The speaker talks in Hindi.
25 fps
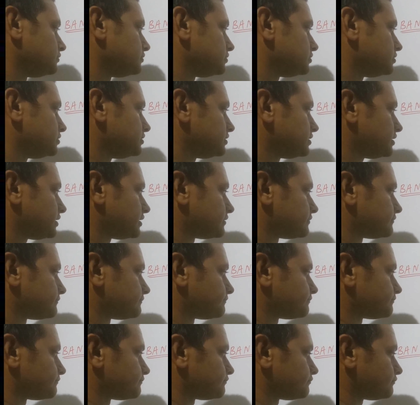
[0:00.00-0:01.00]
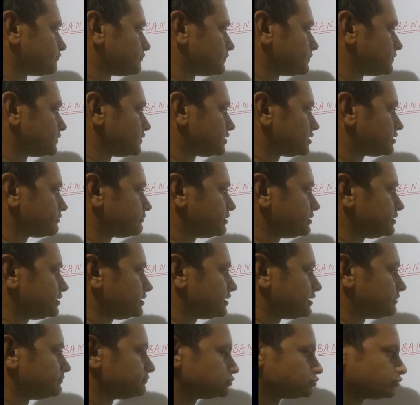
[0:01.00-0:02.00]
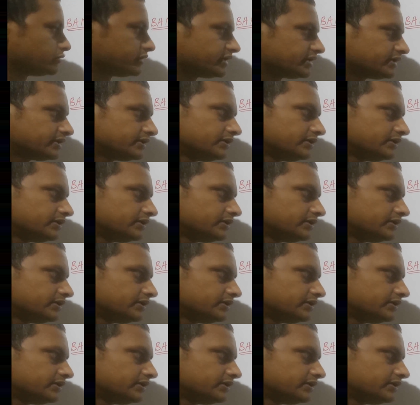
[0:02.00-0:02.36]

ठीक है कि भाई हम जो है